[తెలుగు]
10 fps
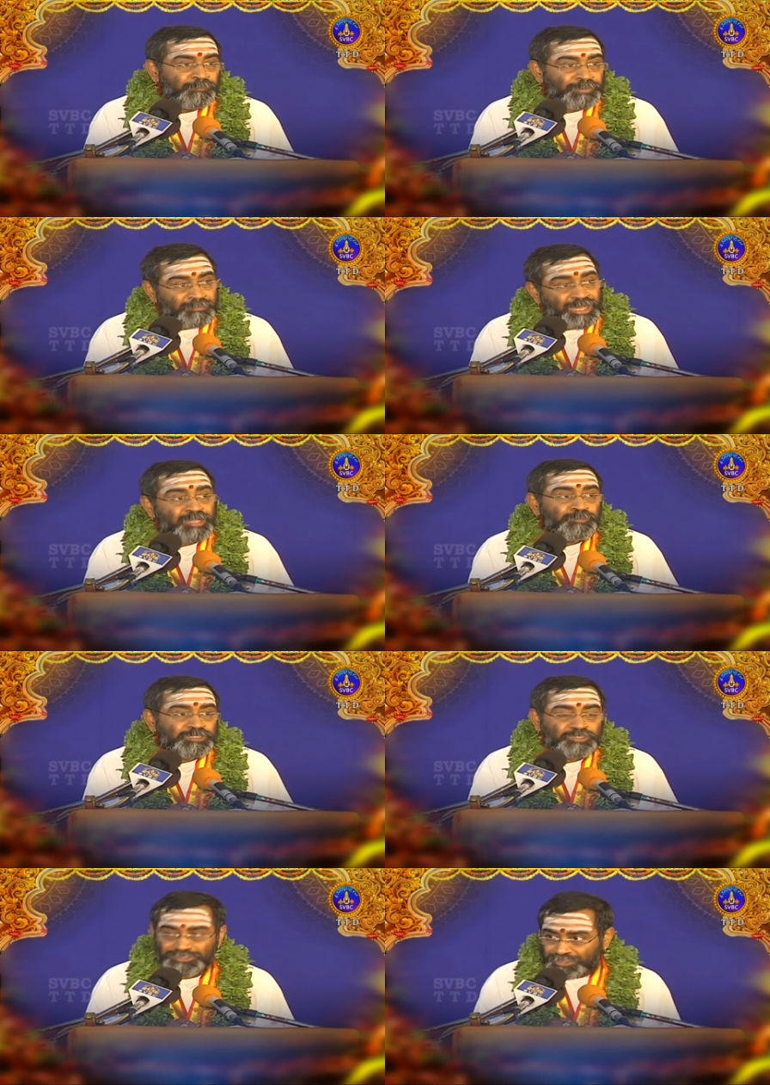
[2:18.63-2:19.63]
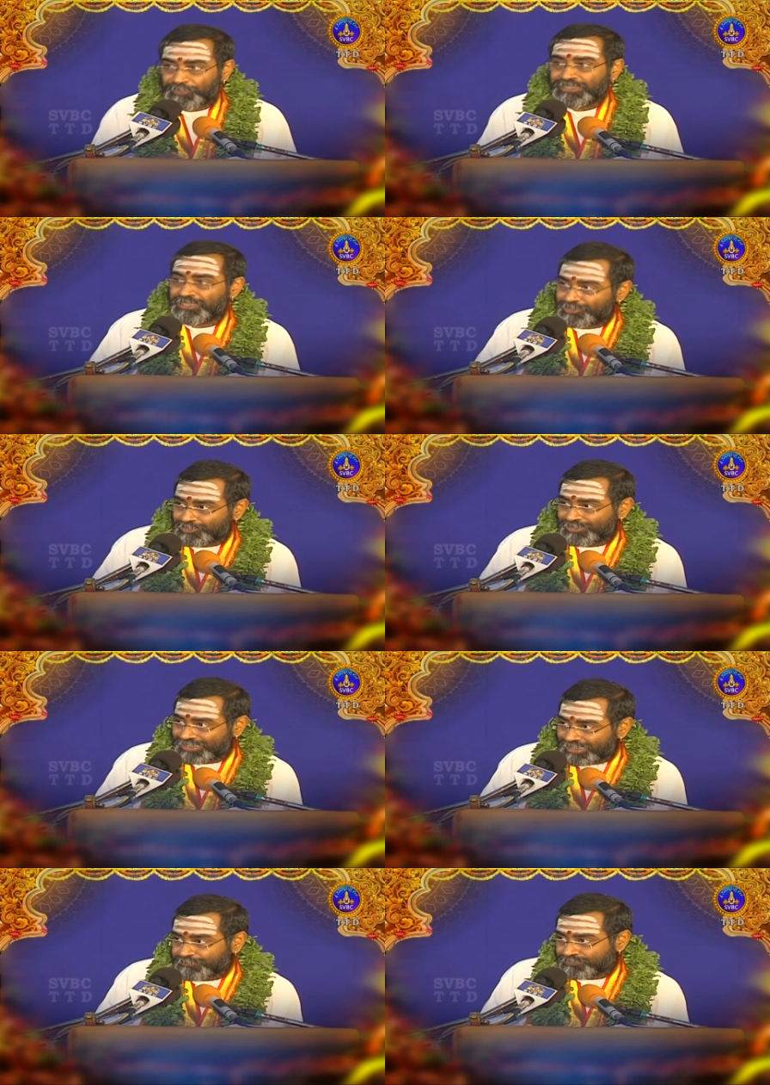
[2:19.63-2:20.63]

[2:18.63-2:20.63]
ప్రమాణ బుద్ధితో చెప్పడం జరుగుతోంది ఇక్కడ